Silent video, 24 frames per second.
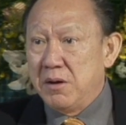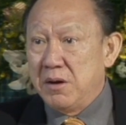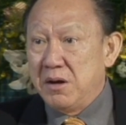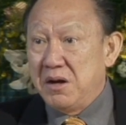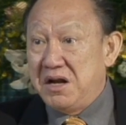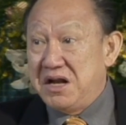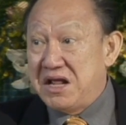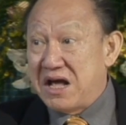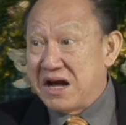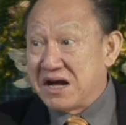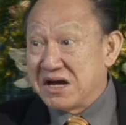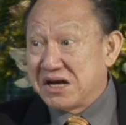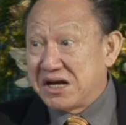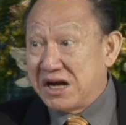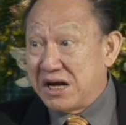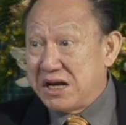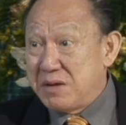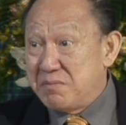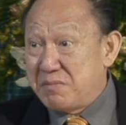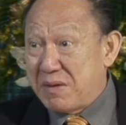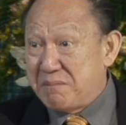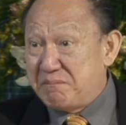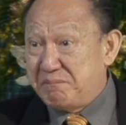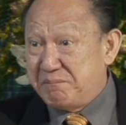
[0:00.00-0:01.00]
两个
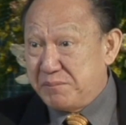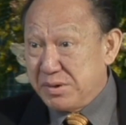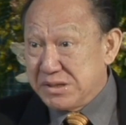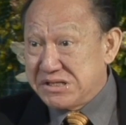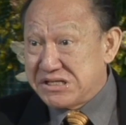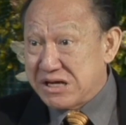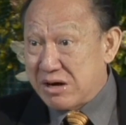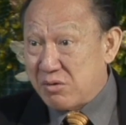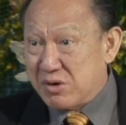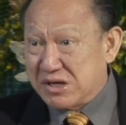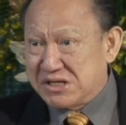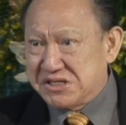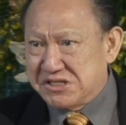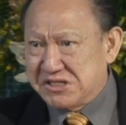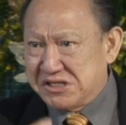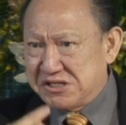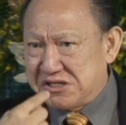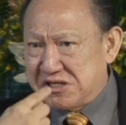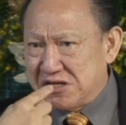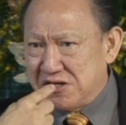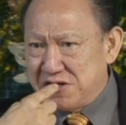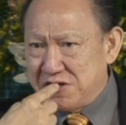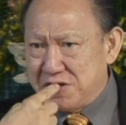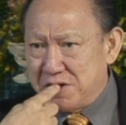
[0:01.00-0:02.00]
礼拜不讲话，自
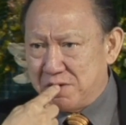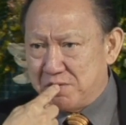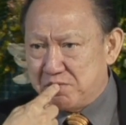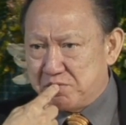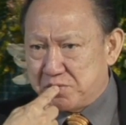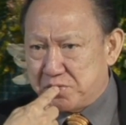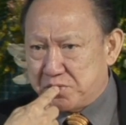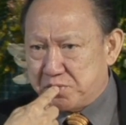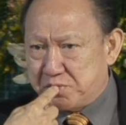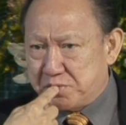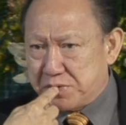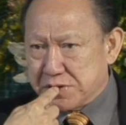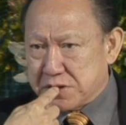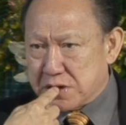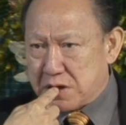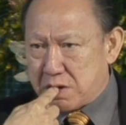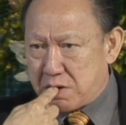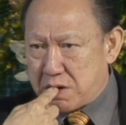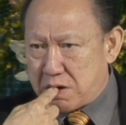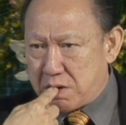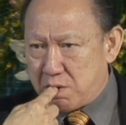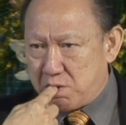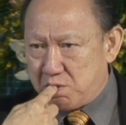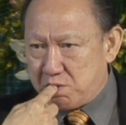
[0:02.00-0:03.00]
己利用不讲
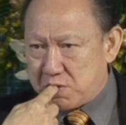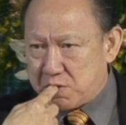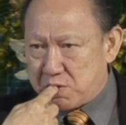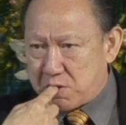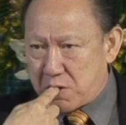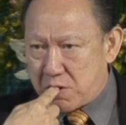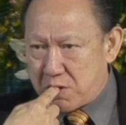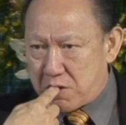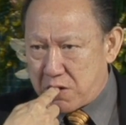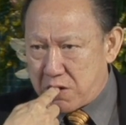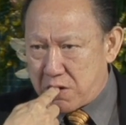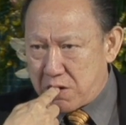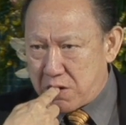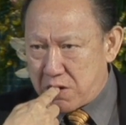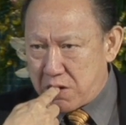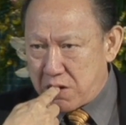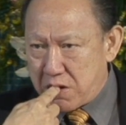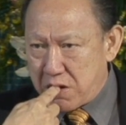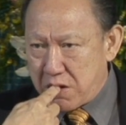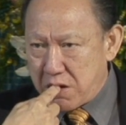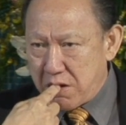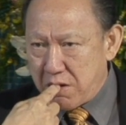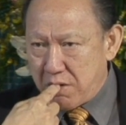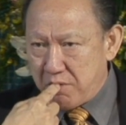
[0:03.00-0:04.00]
话，不讲话，
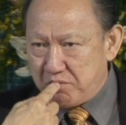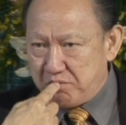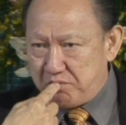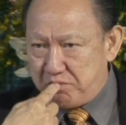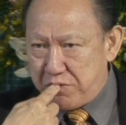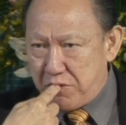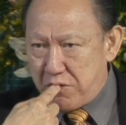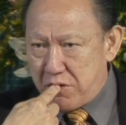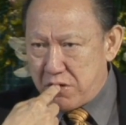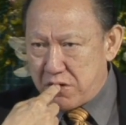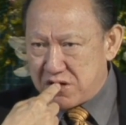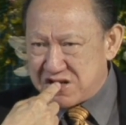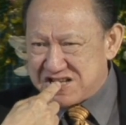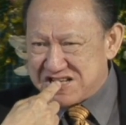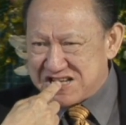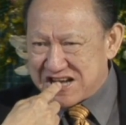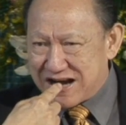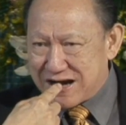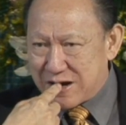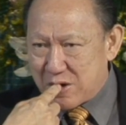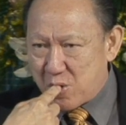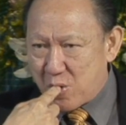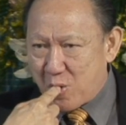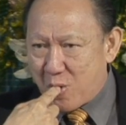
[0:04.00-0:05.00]
不
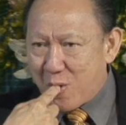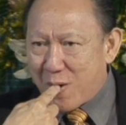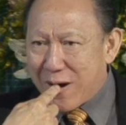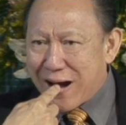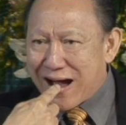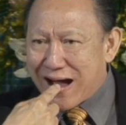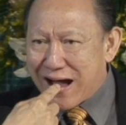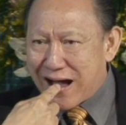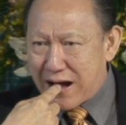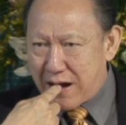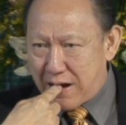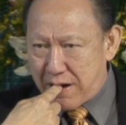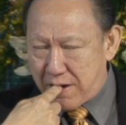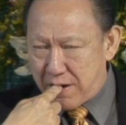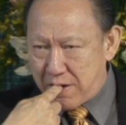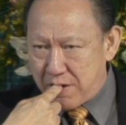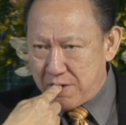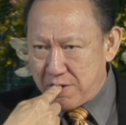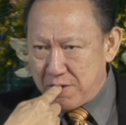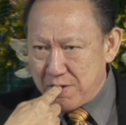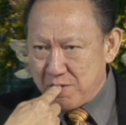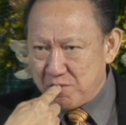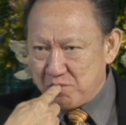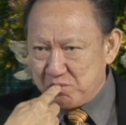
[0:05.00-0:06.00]
讲话，
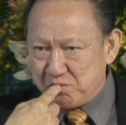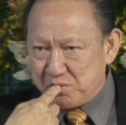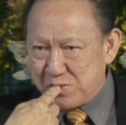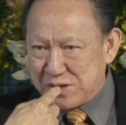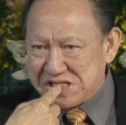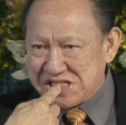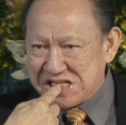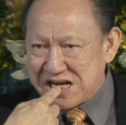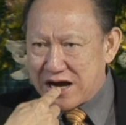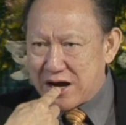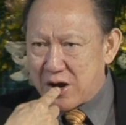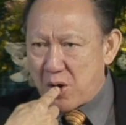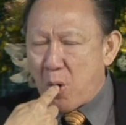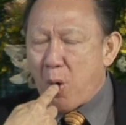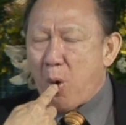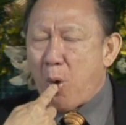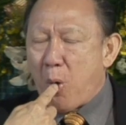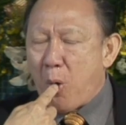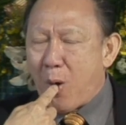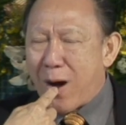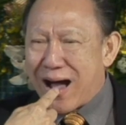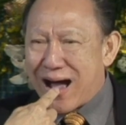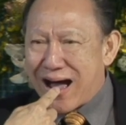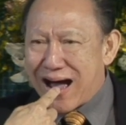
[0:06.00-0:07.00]
不讲
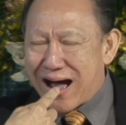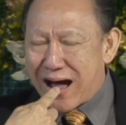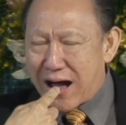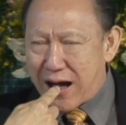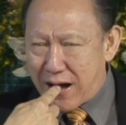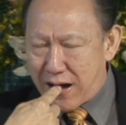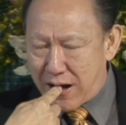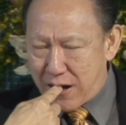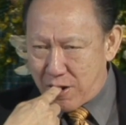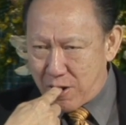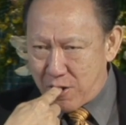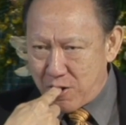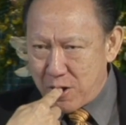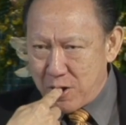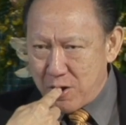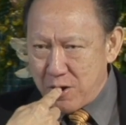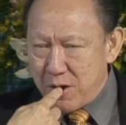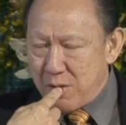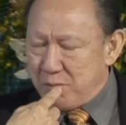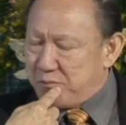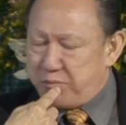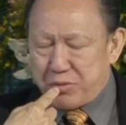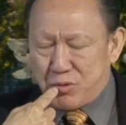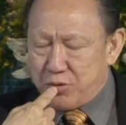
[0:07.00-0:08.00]
话，
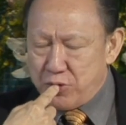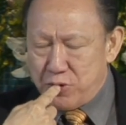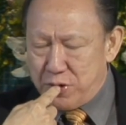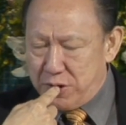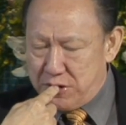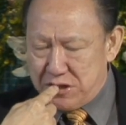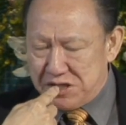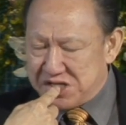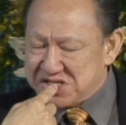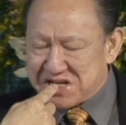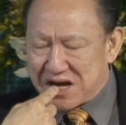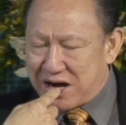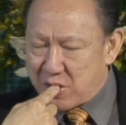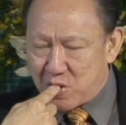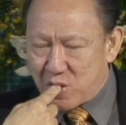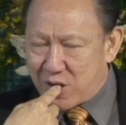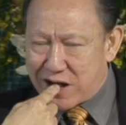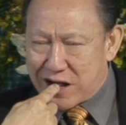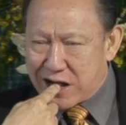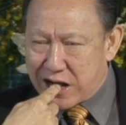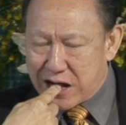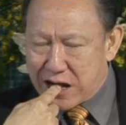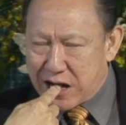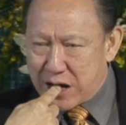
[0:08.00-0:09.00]
不讲
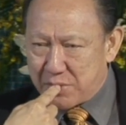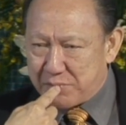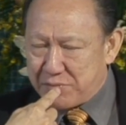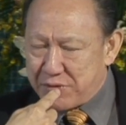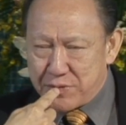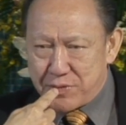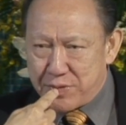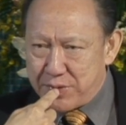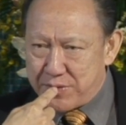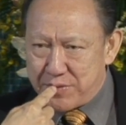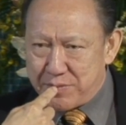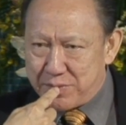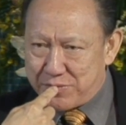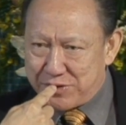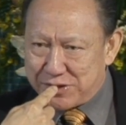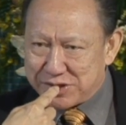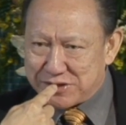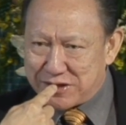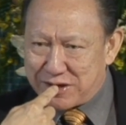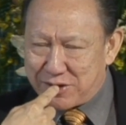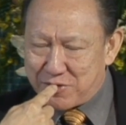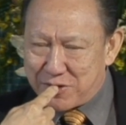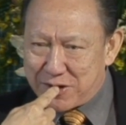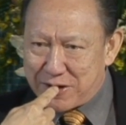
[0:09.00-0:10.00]
话，不不
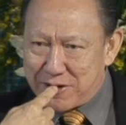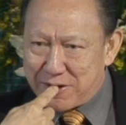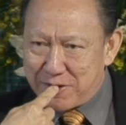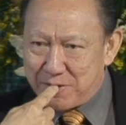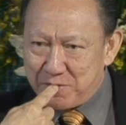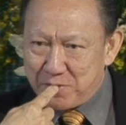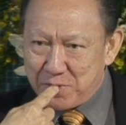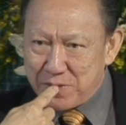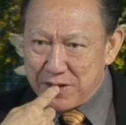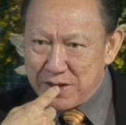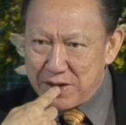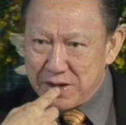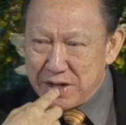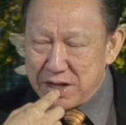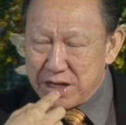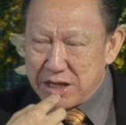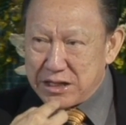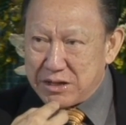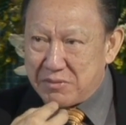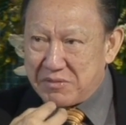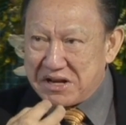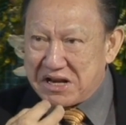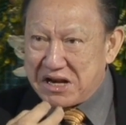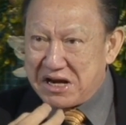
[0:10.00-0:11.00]
讲话。
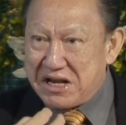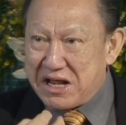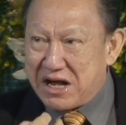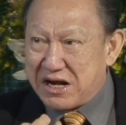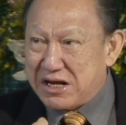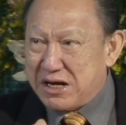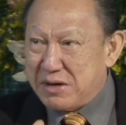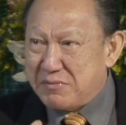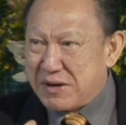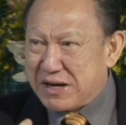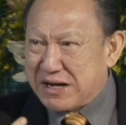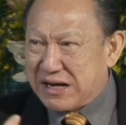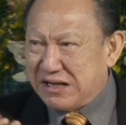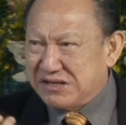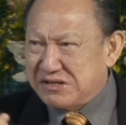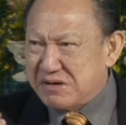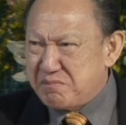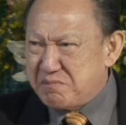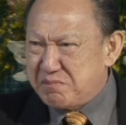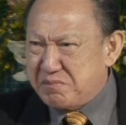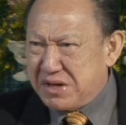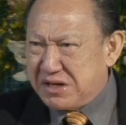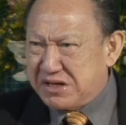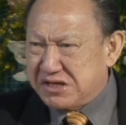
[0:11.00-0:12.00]
那么那两个礼拜看
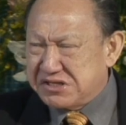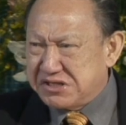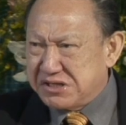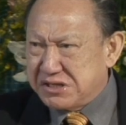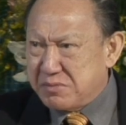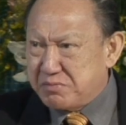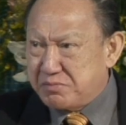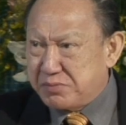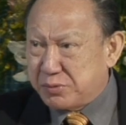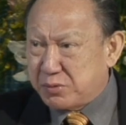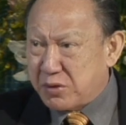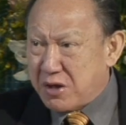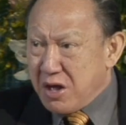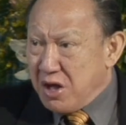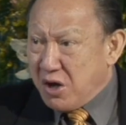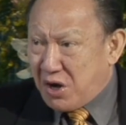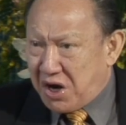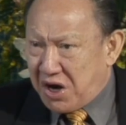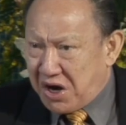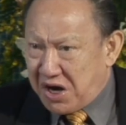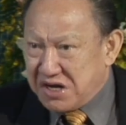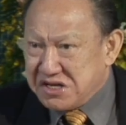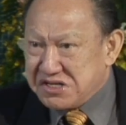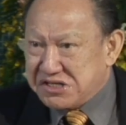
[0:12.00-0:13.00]
见别的事情不对，
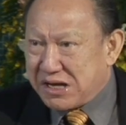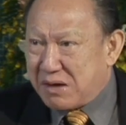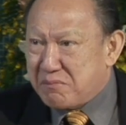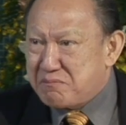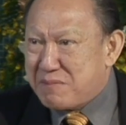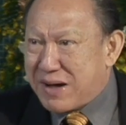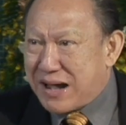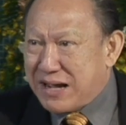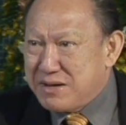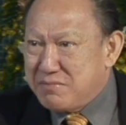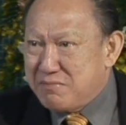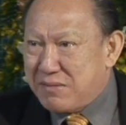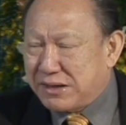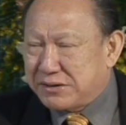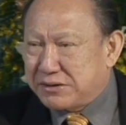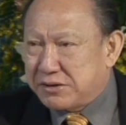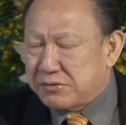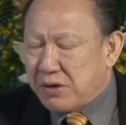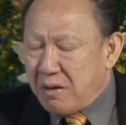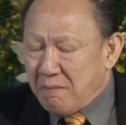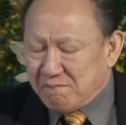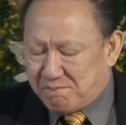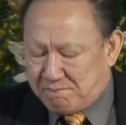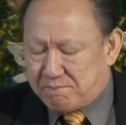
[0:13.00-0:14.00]
很想骂一骂的
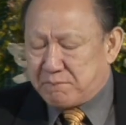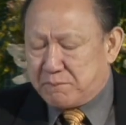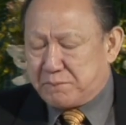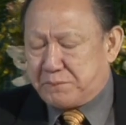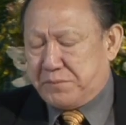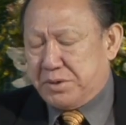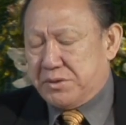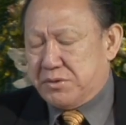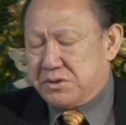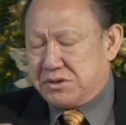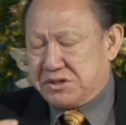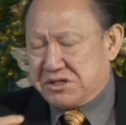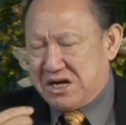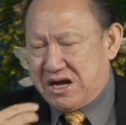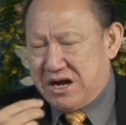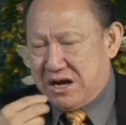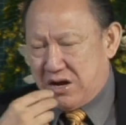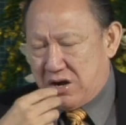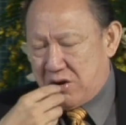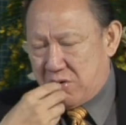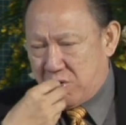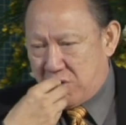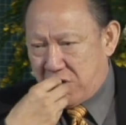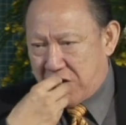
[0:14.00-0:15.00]
时候，不
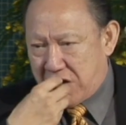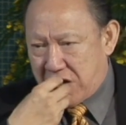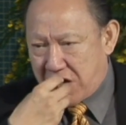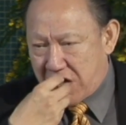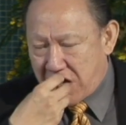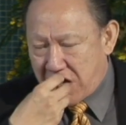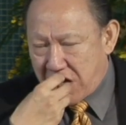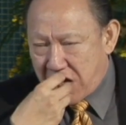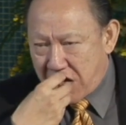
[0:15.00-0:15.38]
讲话。